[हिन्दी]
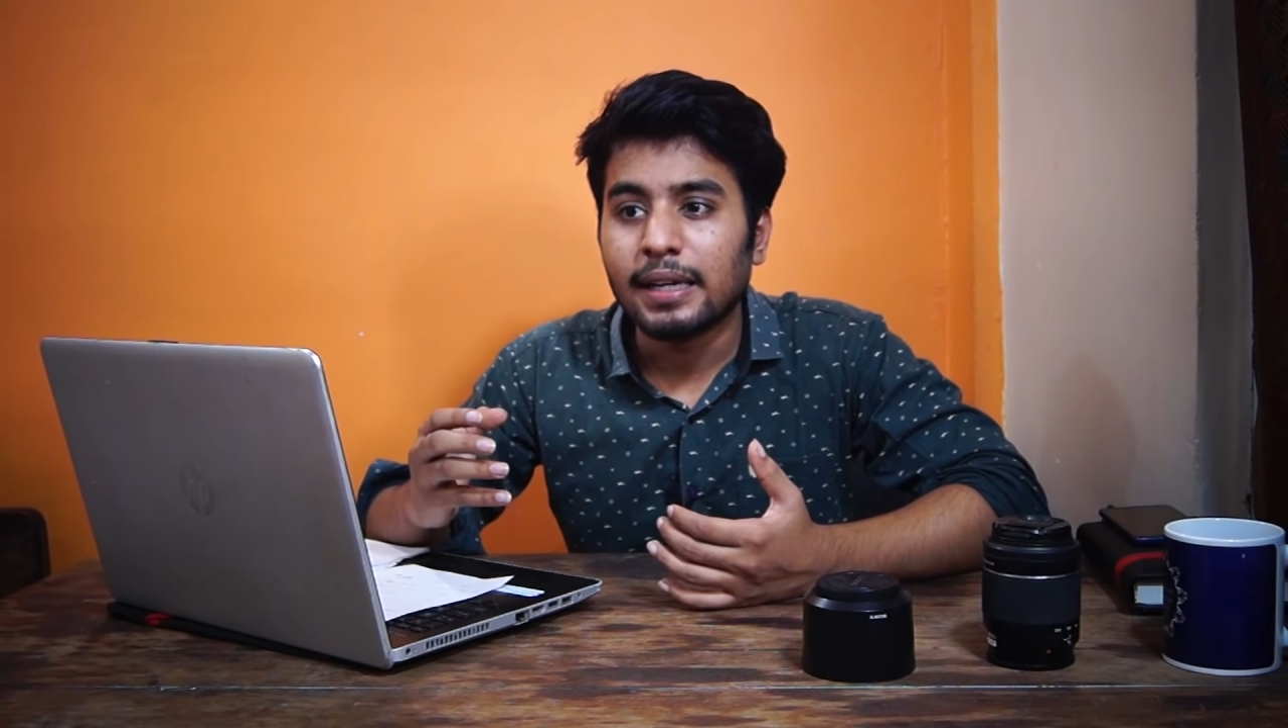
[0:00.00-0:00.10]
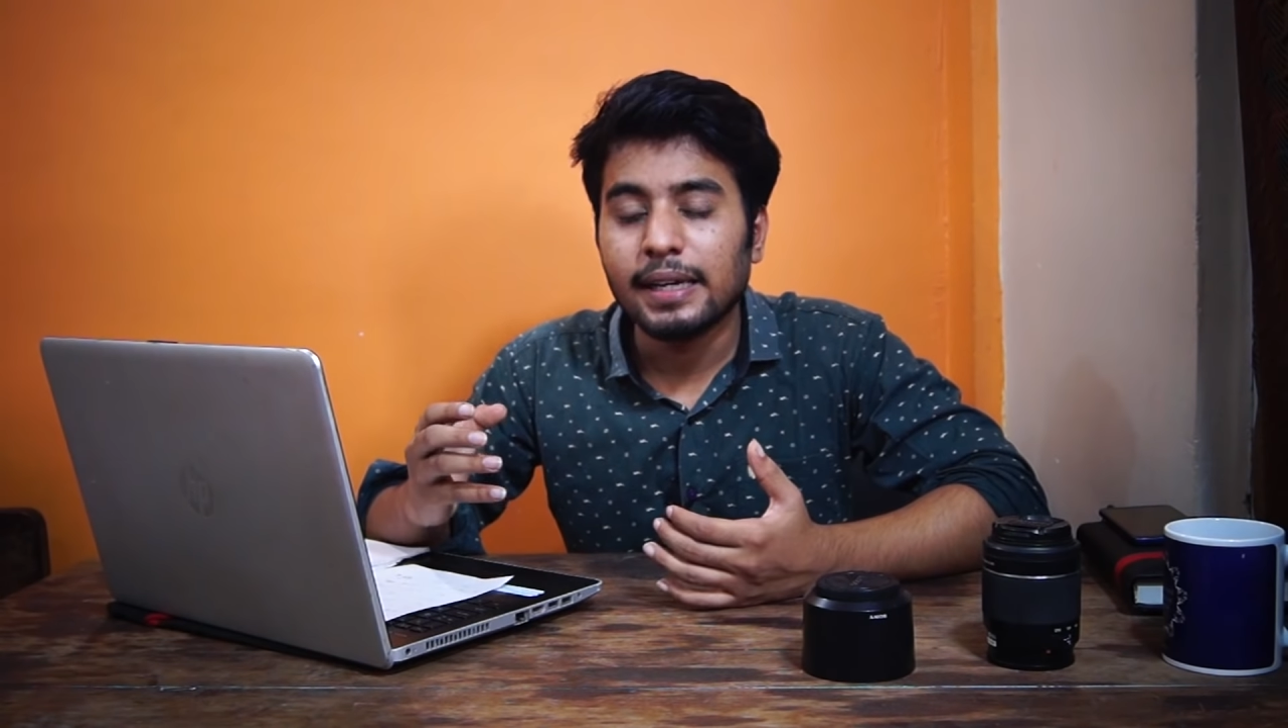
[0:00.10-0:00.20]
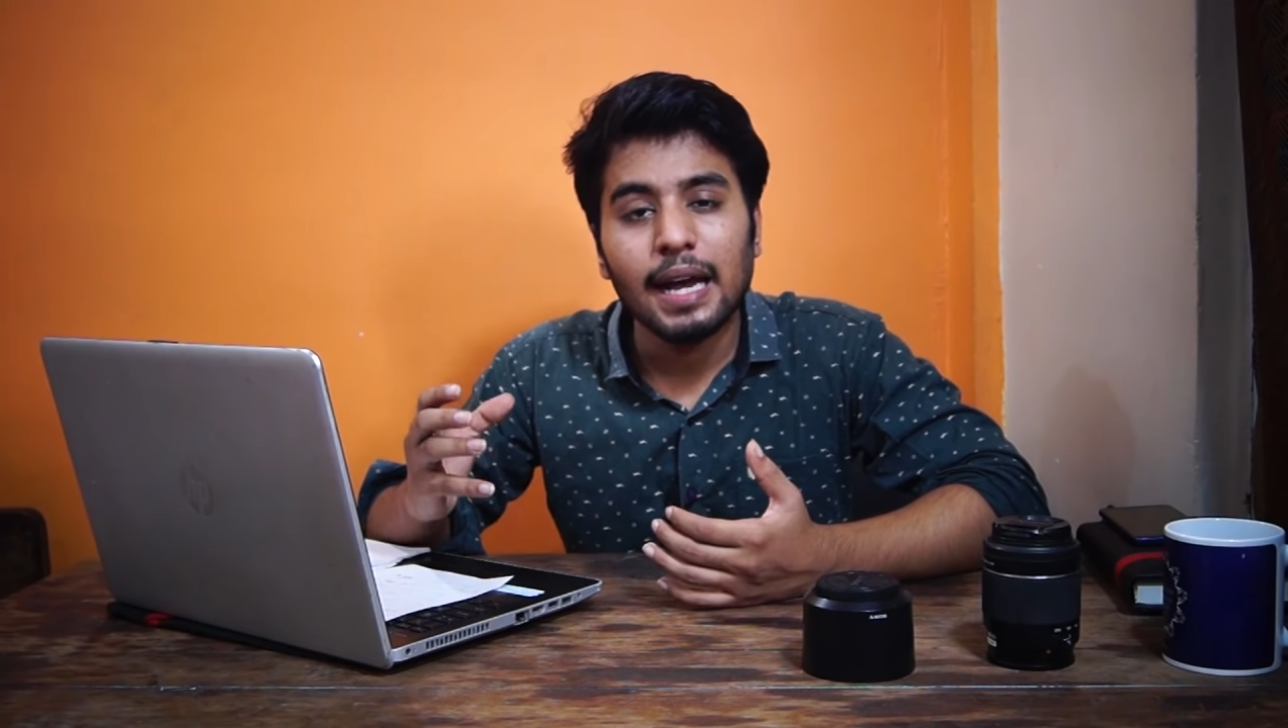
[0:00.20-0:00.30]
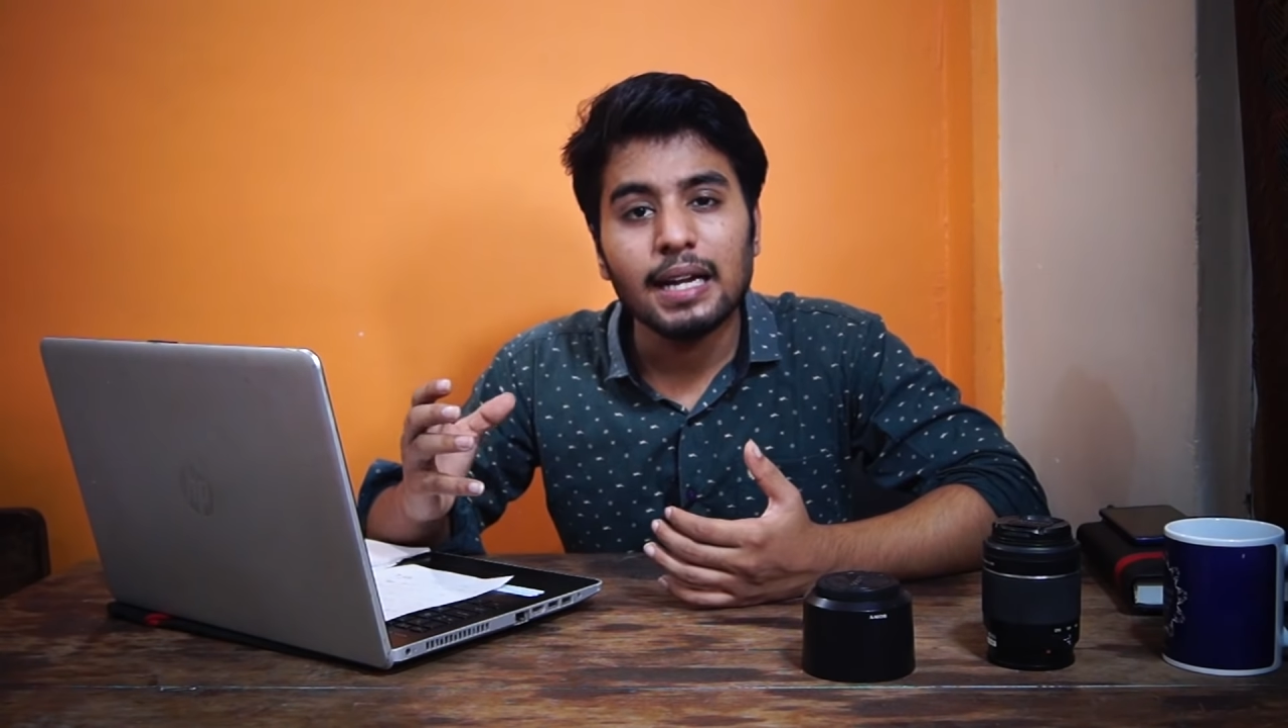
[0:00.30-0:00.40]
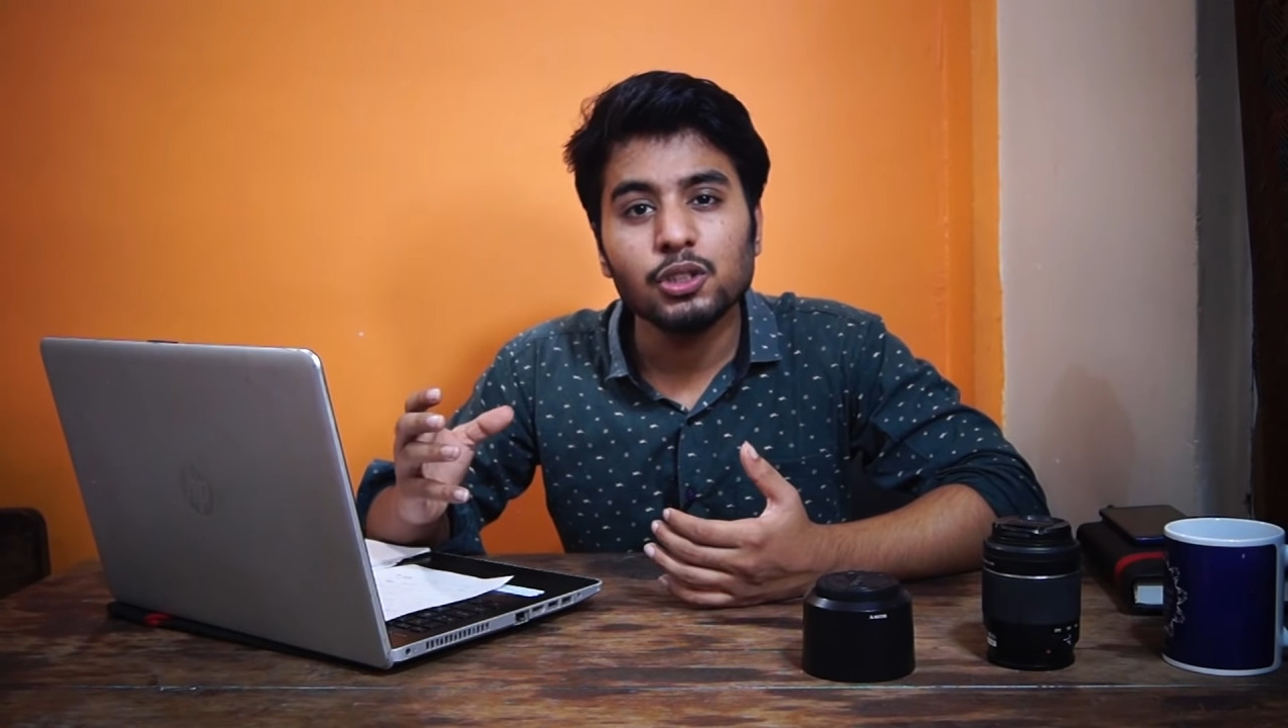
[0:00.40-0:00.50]

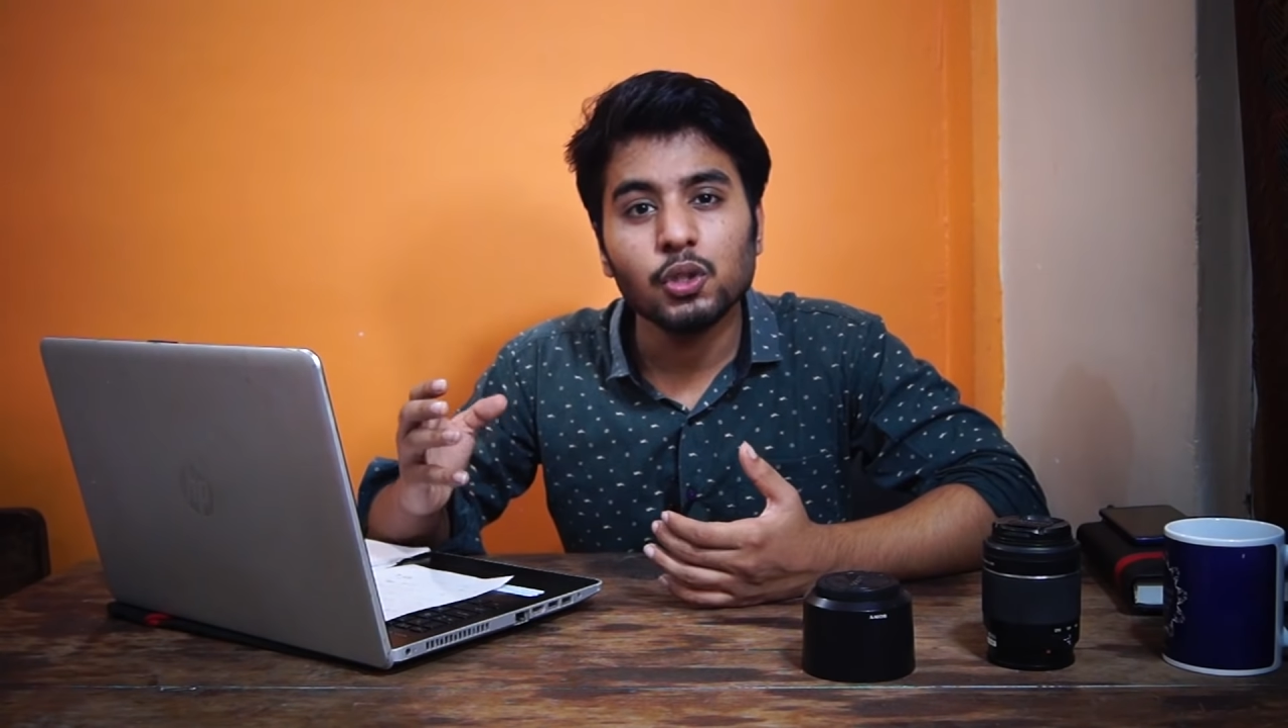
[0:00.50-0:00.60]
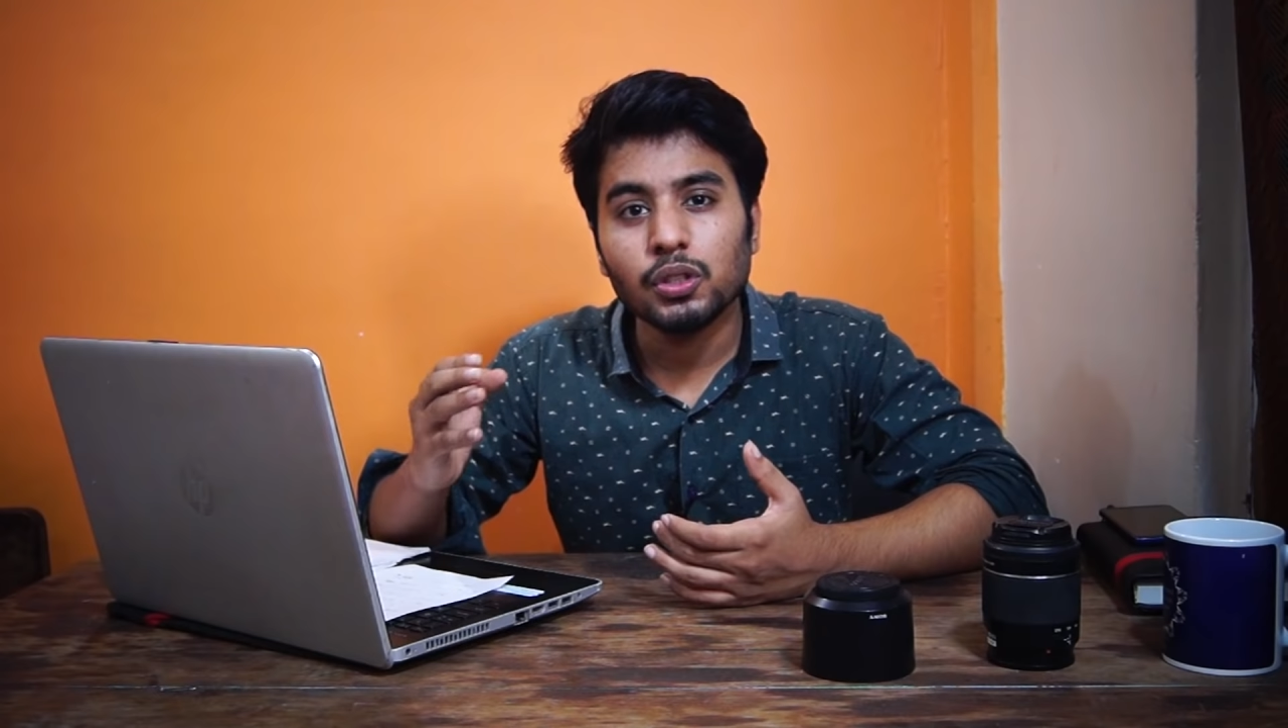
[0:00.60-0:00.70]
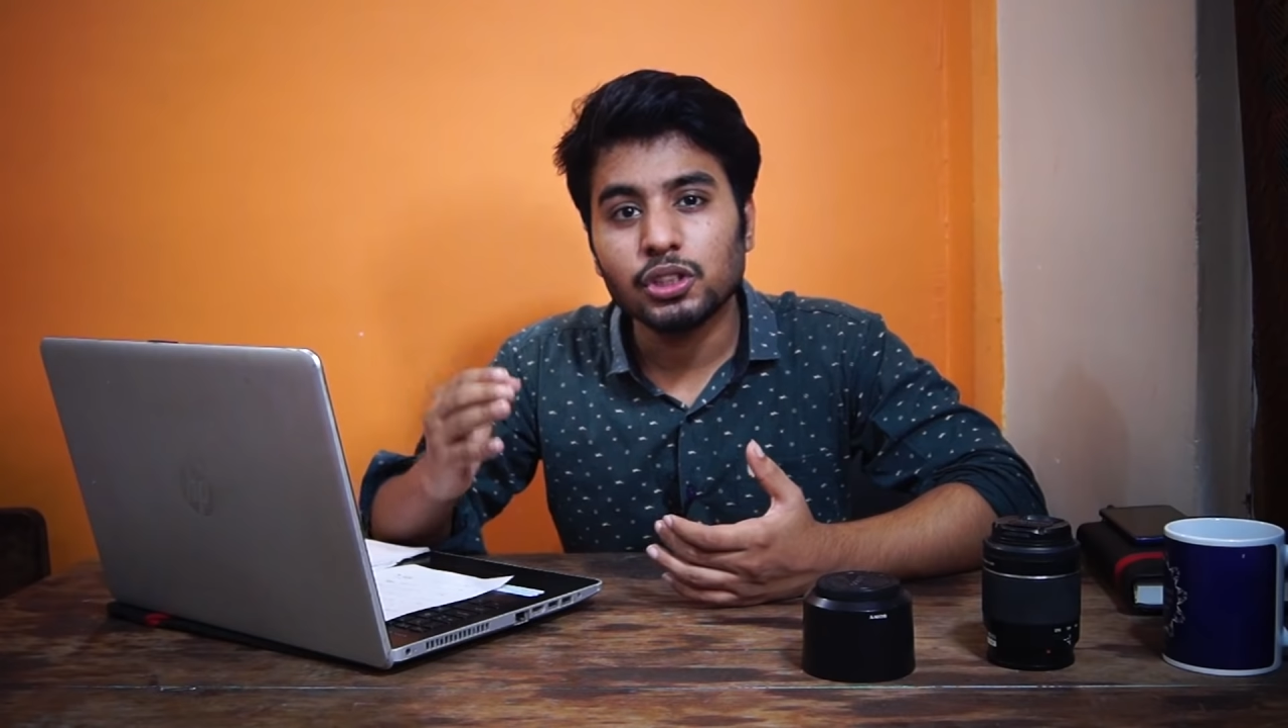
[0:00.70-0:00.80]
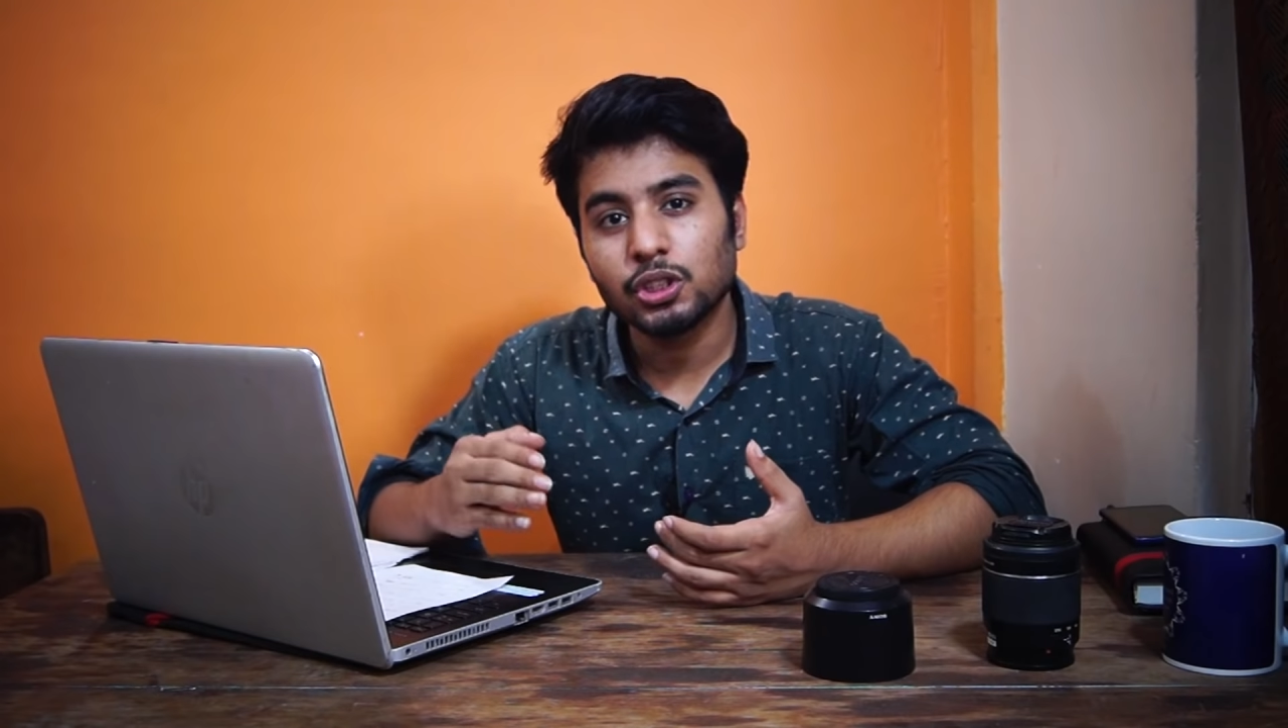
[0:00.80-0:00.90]
कि यार जो